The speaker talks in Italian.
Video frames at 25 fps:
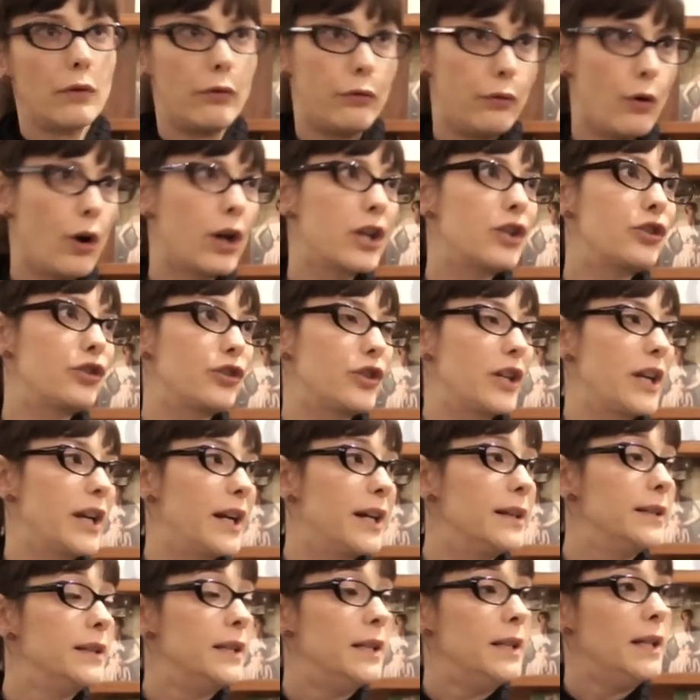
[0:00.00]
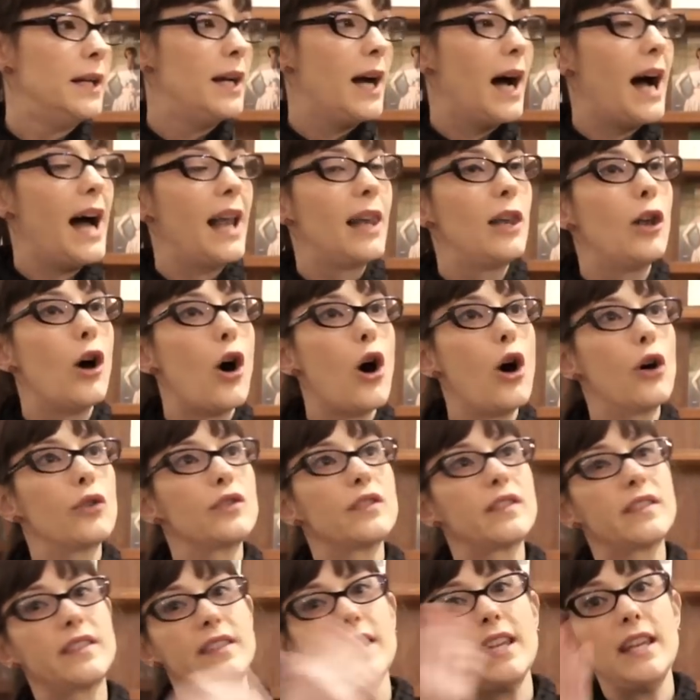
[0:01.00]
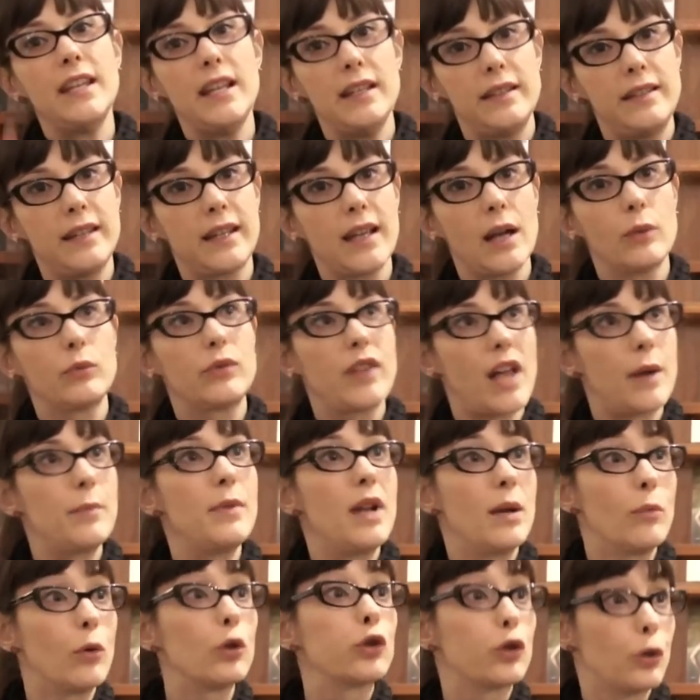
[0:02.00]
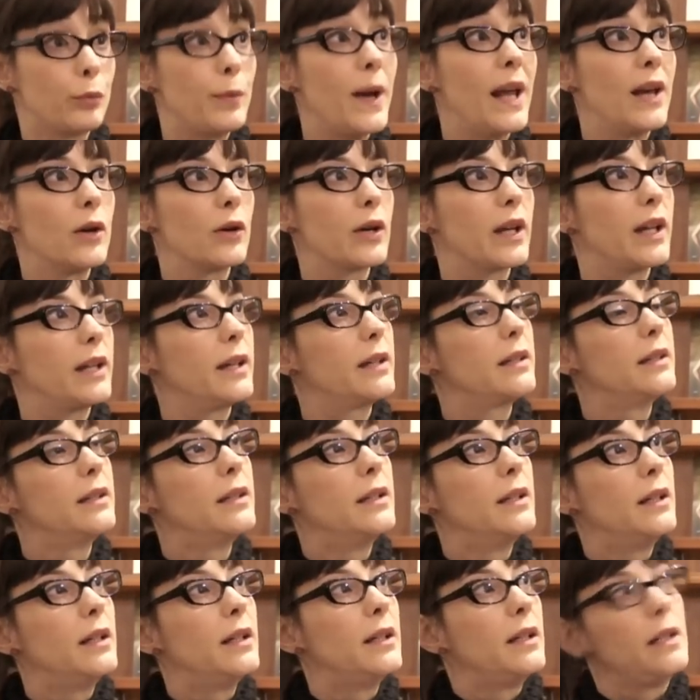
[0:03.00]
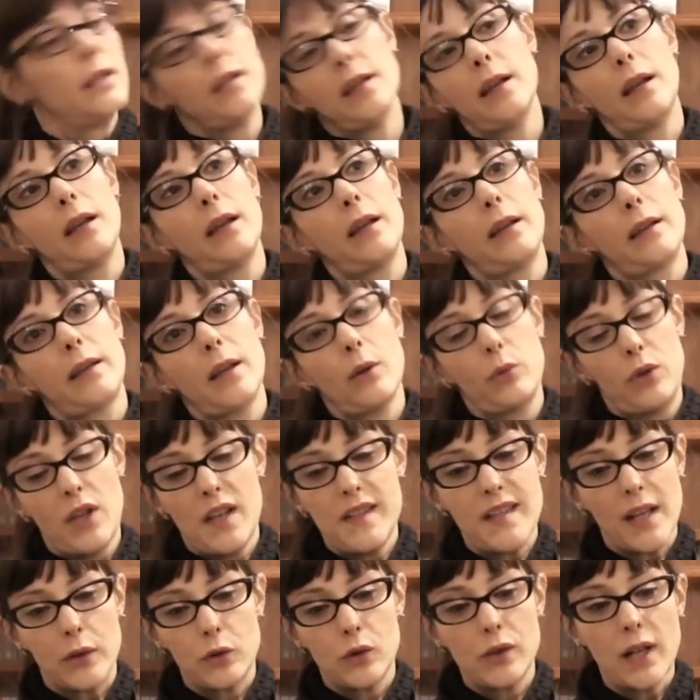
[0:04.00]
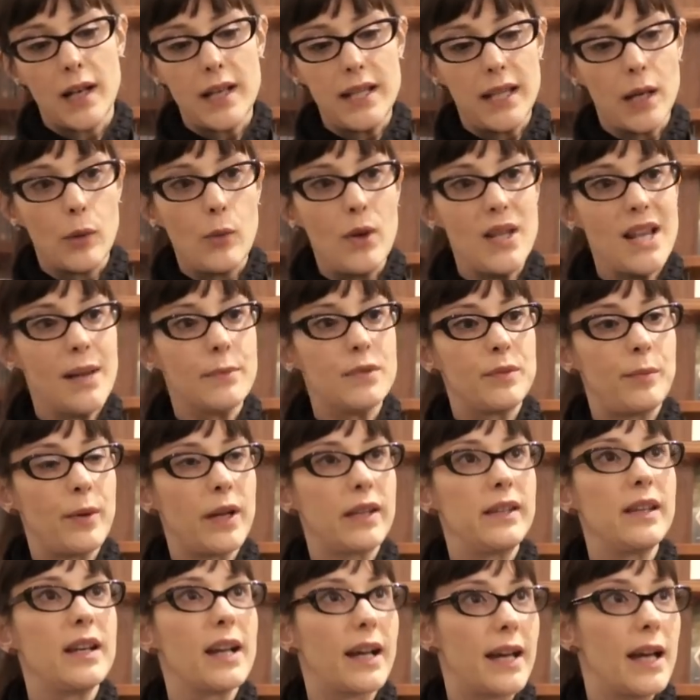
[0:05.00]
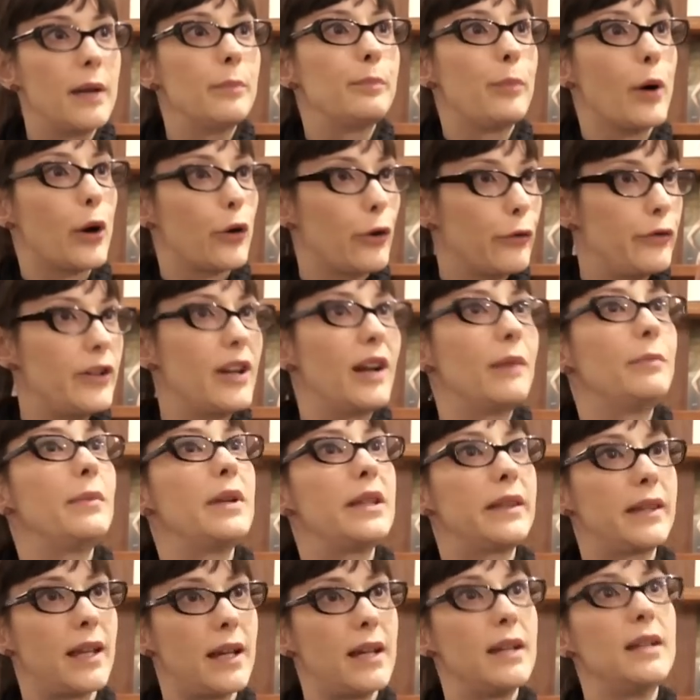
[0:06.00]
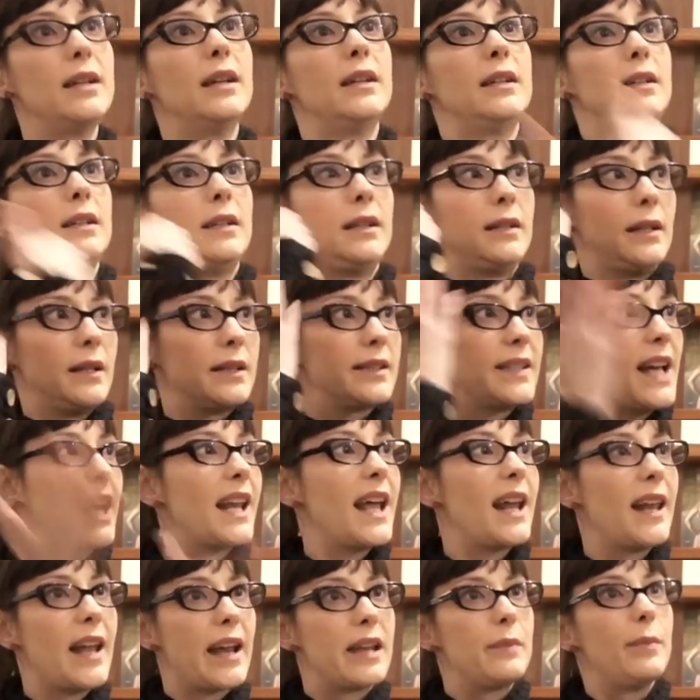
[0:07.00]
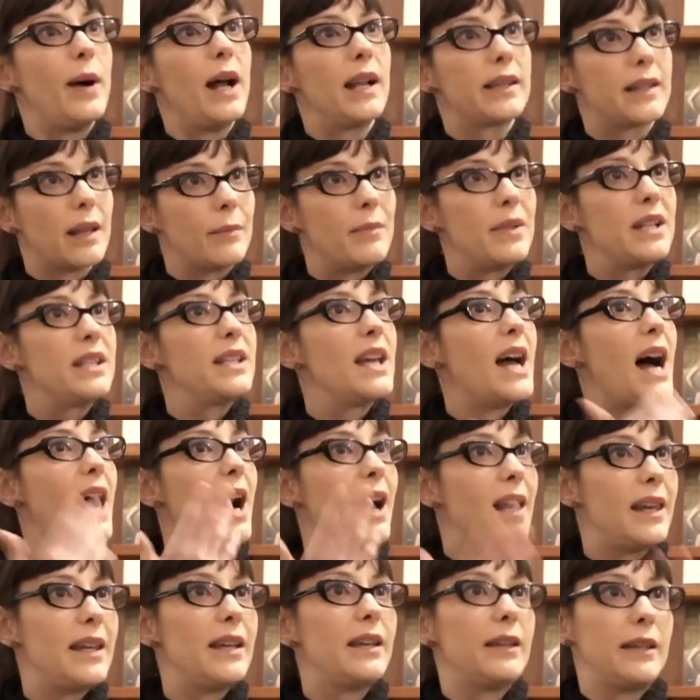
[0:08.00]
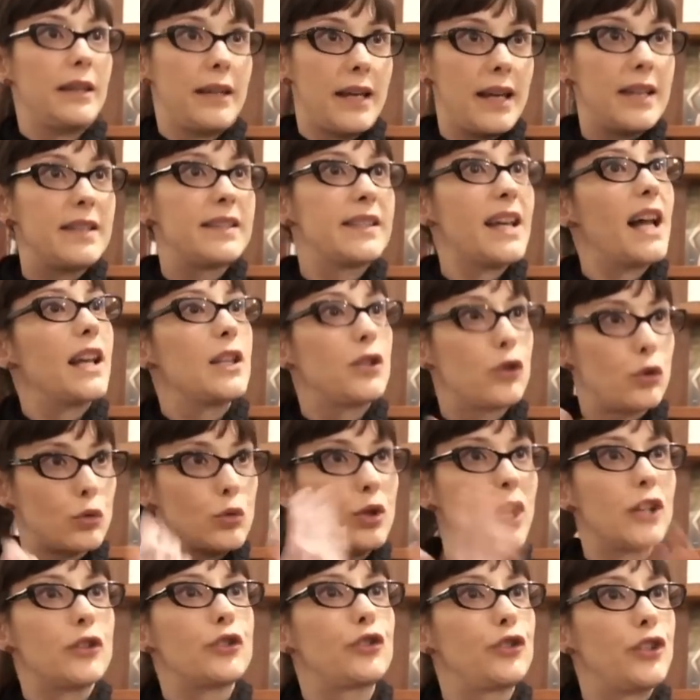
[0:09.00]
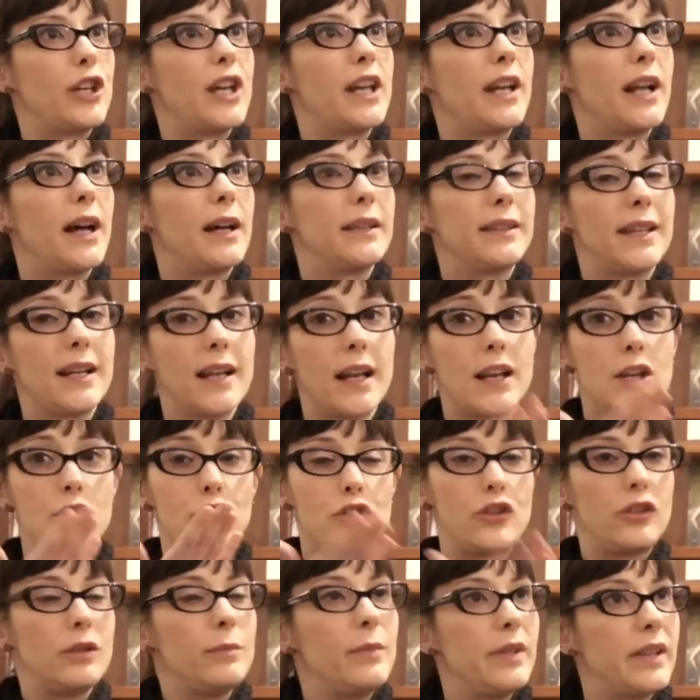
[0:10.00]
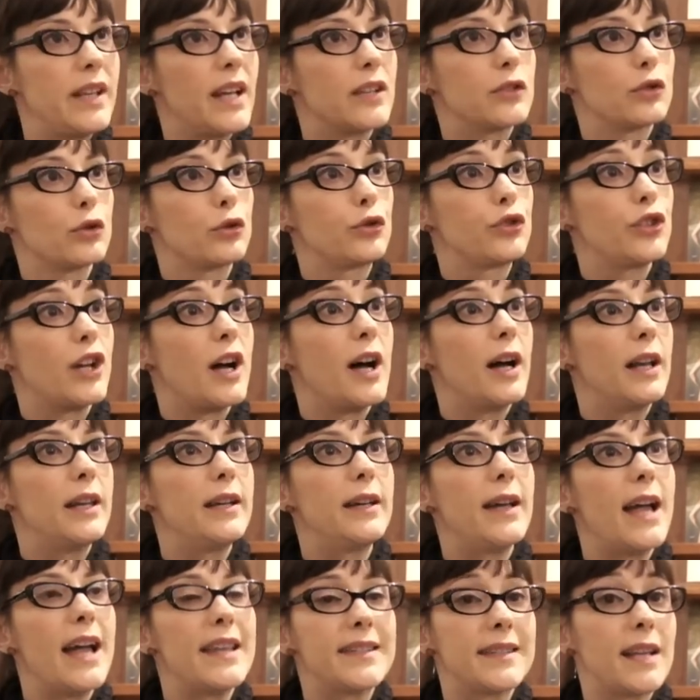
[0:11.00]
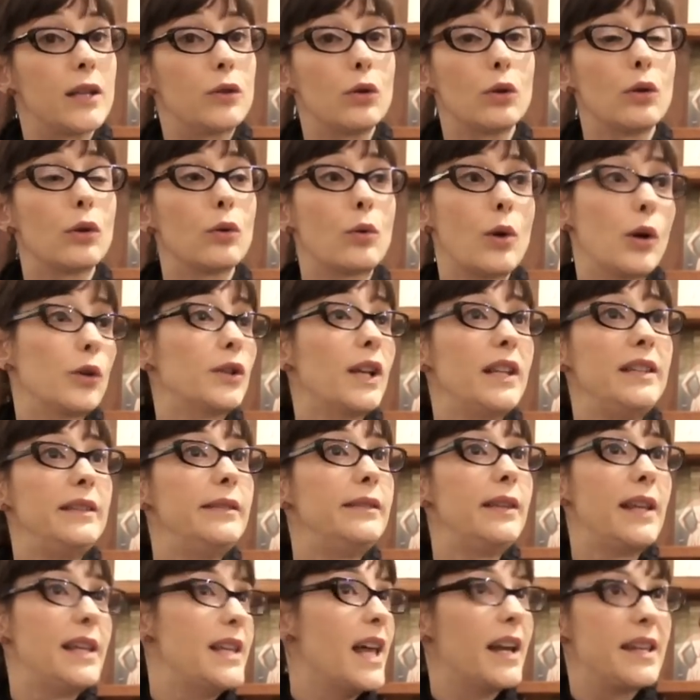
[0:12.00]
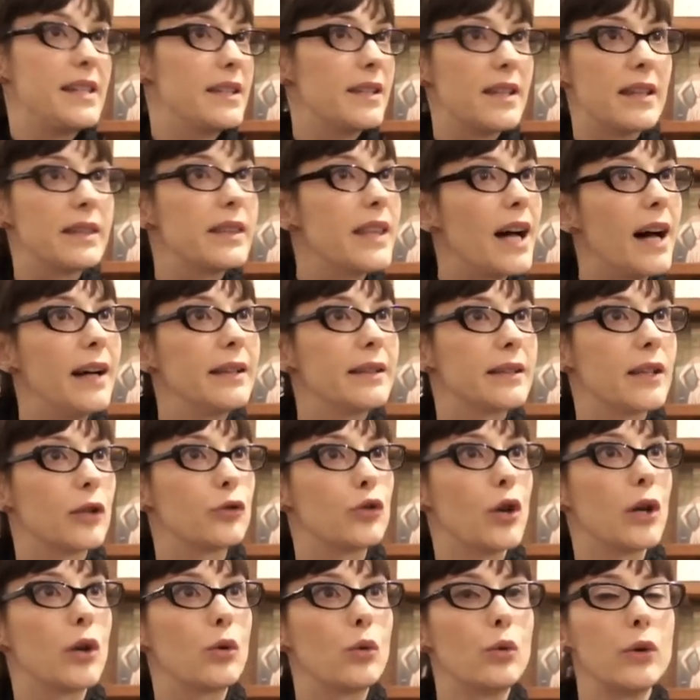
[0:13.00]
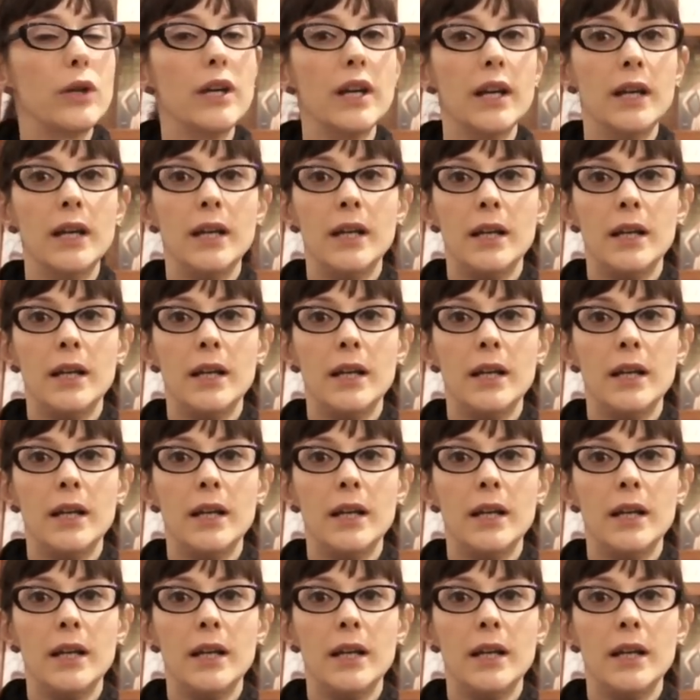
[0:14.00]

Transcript: fuori scena, al onsinity, che è un termine molto bello che, eh, che è utilizzato da Linda Williams per dire che il porno finalmente sale alla ribalta mediale e sale sulla scena della legittimità sociale, è stato quello degli, degli anni 70, cioè in cui